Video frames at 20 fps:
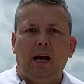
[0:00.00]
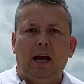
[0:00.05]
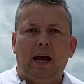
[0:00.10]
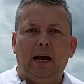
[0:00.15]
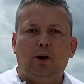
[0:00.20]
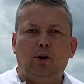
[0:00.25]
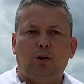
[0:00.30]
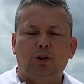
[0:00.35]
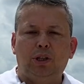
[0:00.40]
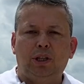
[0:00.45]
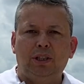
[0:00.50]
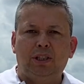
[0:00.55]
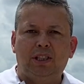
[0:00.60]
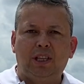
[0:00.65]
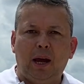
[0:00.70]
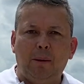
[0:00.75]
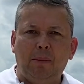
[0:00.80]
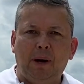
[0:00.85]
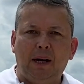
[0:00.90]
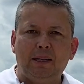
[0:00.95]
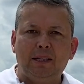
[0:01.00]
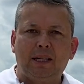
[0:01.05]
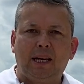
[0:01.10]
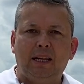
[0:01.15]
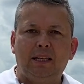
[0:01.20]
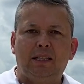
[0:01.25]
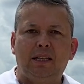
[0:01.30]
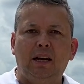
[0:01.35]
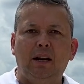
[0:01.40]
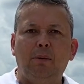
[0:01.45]
ecosistemas
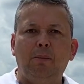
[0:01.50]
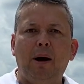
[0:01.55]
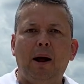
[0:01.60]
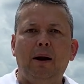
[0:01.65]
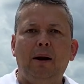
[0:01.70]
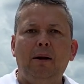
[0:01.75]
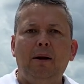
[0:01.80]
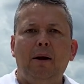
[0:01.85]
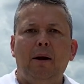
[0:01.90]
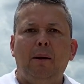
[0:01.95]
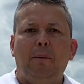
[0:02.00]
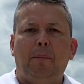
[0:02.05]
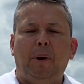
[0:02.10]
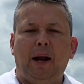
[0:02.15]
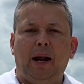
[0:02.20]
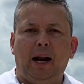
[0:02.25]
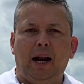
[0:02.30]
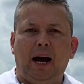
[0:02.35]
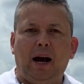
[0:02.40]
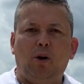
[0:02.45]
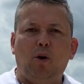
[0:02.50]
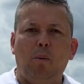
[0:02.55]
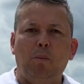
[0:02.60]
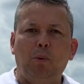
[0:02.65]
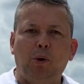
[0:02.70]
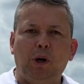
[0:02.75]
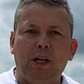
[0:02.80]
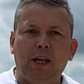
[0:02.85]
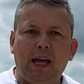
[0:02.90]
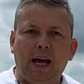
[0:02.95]
que sirvan para la
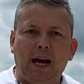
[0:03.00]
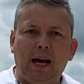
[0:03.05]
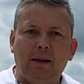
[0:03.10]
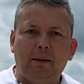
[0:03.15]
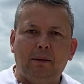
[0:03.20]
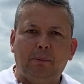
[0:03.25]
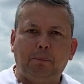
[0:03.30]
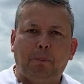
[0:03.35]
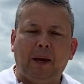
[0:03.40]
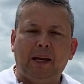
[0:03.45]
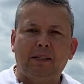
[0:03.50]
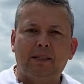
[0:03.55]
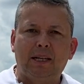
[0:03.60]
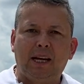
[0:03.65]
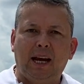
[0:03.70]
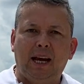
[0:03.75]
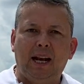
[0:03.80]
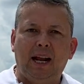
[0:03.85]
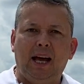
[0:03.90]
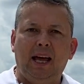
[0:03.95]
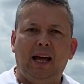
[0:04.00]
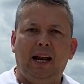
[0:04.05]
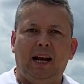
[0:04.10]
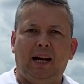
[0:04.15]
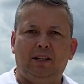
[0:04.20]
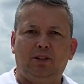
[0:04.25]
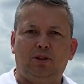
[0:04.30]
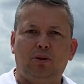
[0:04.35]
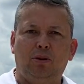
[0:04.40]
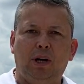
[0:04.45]
comunidad pesquera de
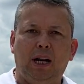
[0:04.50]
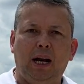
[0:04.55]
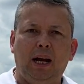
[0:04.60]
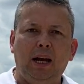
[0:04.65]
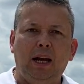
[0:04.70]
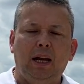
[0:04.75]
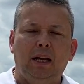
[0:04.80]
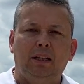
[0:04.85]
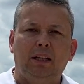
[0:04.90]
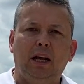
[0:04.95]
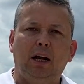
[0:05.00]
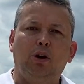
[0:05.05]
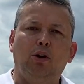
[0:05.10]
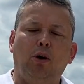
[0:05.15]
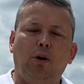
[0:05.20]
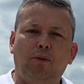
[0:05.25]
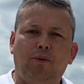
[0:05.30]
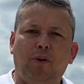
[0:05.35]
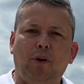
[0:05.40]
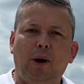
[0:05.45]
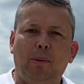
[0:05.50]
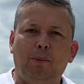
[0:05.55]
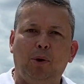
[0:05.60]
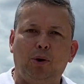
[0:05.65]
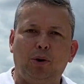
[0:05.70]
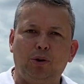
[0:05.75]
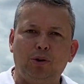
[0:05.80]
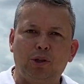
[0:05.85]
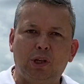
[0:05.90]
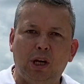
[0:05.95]
la zona del Golfo de
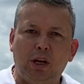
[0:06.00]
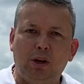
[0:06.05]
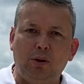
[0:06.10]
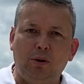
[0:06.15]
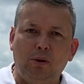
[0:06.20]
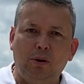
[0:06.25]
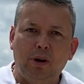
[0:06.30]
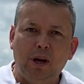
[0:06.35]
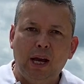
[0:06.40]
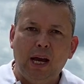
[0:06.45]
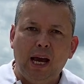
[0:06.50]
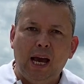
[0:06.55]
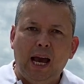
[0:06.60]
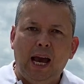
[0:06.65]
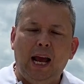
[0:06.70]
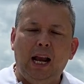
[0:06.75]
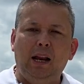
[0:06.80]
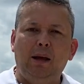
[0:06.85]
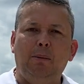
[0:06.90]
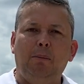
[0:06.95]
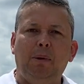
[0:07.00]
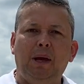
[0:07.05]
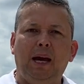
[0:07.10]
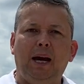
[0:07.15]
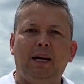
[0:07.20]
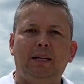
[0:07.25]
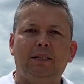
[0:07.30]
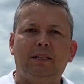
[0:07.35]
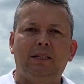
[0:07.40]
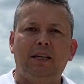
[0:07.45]
Morrosquillo. El
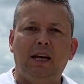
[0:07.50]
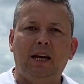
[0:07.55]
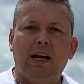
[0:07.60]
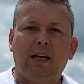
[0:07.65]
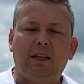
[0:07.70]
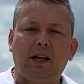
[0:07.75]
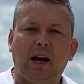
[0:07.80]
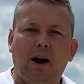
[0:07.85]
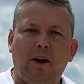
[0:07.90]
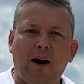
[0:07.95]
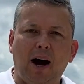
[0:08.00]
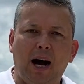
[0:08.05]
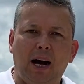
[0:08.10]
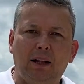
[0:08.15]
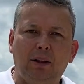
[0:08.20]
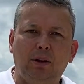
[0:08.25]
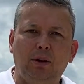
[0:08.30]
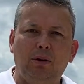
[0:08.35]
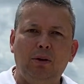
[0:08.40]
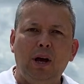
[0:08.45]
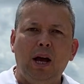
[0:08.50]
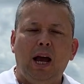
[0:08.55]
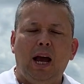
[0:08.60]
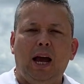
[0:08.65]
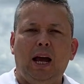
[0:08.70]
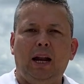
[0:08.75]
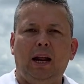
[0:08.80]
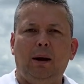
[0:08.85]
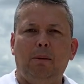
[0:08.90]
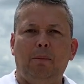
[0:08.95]
INVIAS sigue trabajando
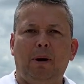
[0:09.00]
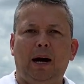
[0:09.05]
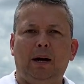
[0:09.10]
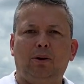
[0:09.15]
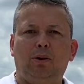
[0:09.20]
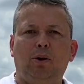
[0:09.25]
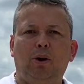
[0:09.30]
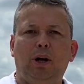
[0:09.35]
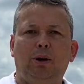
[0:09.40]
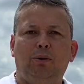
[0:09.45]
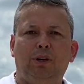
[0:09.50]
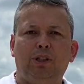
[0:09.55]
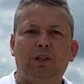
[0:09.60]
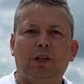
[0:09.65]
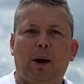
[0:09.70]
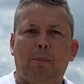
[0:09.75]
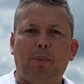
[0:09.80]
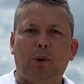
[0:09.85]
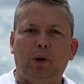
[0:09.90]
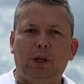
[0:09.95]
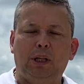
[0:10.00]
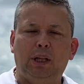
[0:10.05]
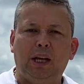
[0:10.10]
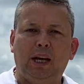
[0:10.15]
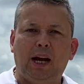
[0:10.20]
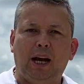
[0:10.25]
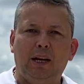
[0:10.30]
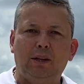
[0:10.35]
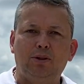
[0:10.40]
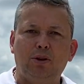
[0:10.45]
en el marco de nuestra
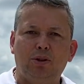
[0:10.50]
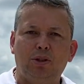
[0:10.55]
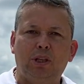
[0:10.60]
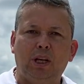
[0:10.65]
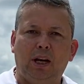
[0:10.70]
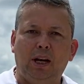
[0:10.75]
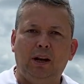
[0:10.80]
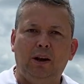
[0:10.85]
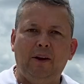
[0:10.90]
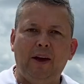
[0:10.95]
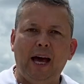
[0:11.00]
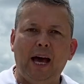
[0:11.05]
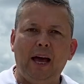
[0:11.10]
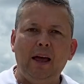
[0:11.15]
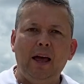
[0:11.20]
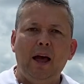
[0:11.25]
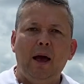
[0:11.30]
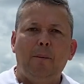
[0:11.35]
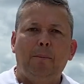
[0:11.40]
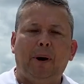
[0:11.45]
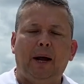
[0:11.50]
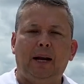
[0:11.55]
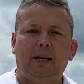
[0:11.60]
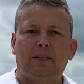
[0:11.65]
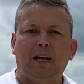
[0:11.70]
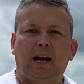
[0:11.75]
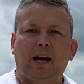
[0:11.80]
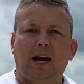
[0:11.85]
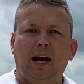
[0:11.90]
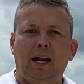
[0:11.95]
política de sostenibilidad
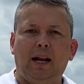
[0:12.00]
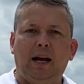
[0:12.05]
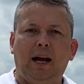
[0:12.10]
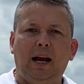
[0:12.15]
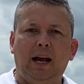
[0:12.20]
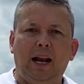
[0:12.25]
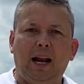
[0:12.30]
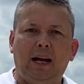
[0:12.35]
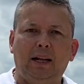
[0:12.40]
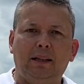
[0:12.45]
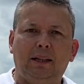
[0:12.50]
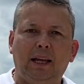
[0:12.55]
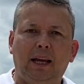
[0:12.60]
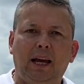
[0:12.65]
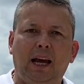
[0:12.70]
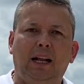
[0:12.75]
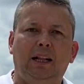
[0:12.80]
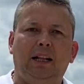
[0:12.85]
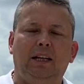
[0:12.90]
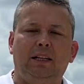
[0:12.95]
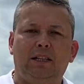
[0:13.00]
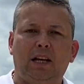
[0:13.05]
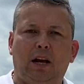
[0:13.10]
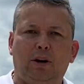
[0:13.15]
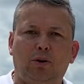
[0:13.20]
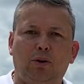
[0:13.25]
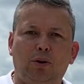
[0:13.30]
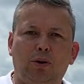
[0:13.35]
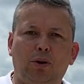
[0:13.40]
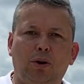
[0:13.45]
para sacar adelante el
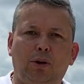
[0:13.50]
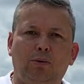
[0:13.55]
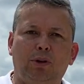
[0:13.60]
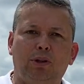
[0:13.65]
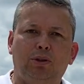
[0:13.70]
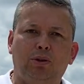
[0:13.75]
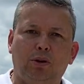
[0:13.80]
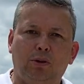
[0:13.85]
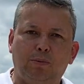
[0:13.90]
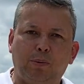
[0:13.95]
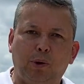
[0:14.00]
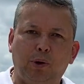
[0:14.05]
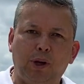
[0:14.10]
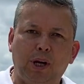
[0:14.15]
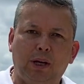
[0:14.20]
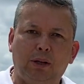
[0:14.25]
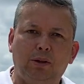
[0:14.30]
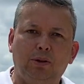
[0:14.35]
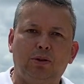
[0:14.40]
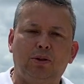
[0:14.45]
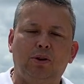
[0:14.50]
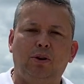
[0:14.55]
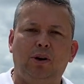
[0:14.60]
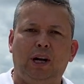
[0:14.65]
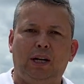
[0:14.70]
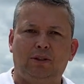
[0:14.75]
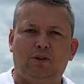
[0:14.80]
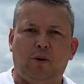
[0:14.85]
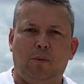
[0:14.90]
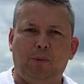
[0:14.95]
desarrollo de nuestros proyectos
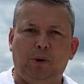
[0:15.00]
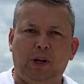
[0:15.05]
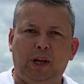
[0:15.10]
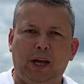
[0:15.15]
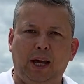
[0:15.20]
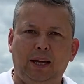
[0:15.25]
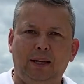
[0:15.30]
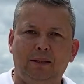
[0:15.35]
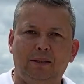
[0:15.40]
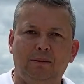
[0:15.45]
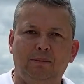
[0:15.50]
con las comunidades.